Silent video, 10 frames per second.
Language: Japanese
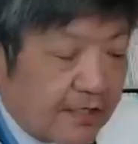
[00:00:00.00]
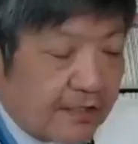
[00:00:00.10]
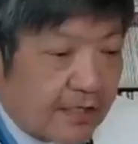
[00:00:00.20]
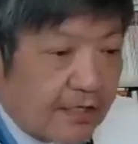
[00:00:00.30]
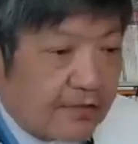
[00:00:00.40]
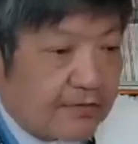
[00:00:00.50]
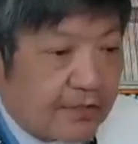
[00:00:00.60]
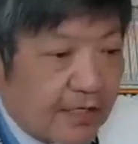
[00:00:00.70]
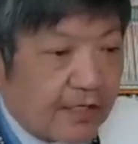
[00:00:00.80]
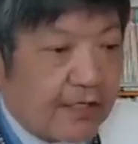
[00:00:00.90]
原
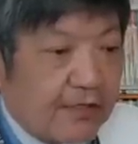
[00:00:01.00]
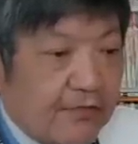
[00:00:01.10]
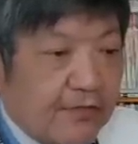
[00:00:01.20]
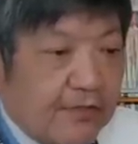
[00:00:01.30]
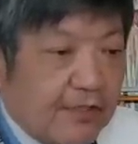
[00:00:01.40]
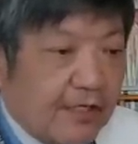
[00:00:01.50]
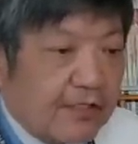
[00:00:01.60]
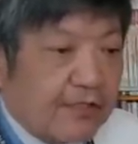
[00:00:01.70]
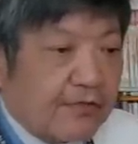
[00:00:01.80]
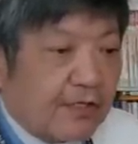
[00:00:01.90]
油堅調ですね
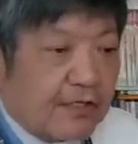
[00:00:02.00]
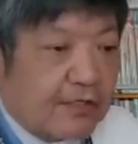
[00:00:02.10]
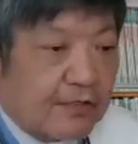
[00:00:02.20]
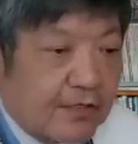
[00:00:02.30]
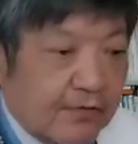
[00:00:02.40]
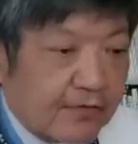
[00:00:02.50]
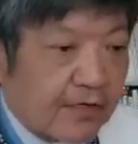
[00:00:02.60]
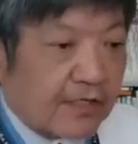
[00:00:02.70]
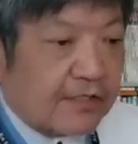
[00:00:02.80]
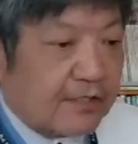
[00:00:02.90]

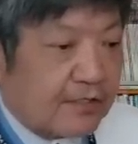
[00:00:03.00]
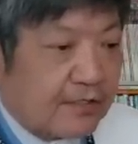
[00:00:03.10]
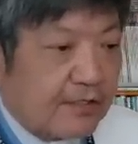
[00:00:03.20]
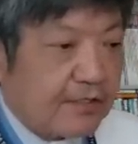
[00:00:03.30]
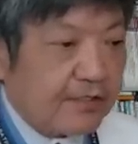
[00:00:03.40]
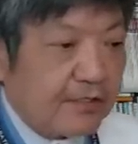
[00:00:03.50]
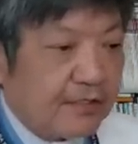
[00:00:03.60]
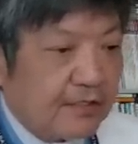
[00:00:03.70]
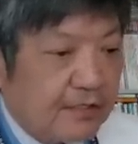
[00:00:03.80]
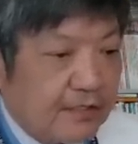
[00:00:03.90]
87.08、
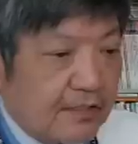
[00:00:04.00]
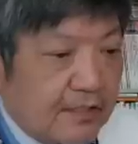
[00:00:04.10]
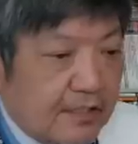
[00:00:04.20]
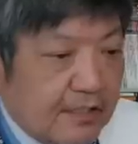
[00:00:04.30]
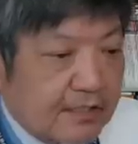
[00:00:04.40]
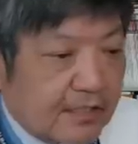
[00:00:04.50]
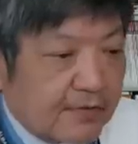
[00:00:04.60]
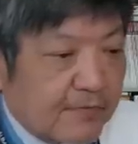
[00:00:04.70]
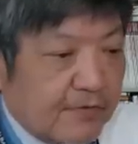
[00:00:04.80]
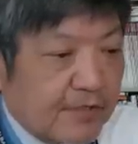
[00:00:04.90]
えー、金
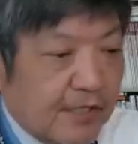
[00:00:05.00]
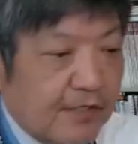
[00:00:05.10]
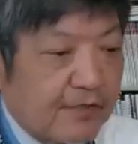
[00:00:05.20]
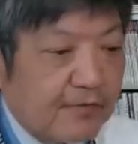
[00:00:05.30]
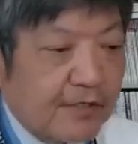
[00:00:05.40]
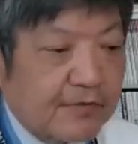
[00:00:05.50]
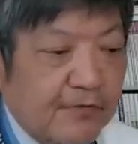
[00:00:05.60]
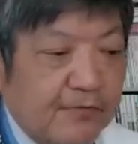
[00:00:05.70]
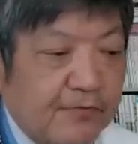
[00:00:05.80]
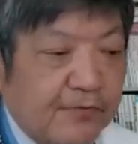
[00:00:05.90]
先物
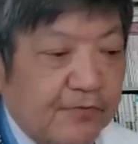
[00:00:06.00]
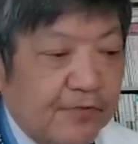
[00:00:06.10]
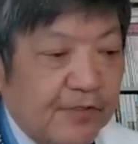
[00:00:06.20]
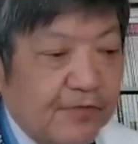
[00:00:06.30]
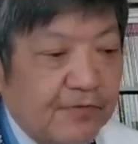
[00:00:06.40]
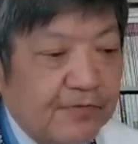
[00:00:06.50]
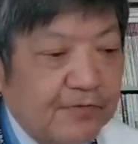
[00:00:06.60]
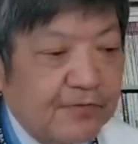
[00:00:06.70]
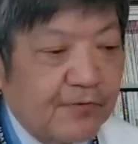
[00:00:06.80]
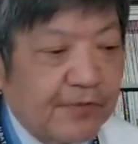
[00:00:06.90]
1962と
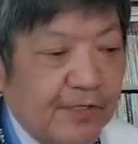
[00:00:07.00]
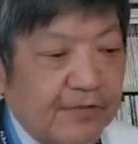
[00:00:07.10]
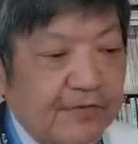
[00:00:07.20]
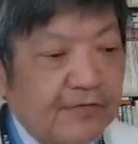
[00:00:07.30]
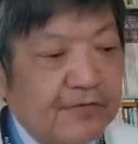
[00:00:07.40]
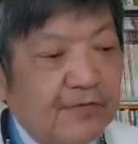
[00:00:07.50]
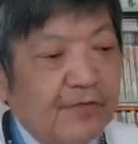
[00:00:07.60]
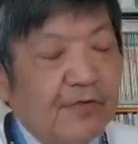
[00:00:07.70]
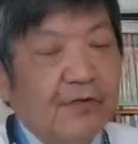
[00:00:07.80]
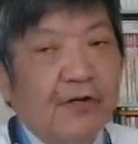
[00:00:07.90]
すごいやん
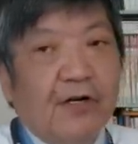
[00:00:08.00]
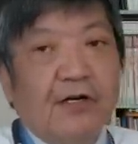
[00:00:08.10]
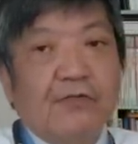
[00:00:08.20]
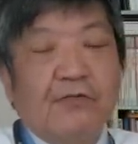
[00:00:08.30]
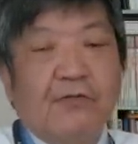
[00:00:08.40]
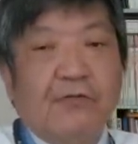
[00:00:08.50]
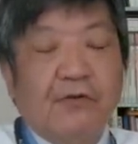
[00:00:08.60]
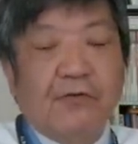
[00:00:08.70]
あの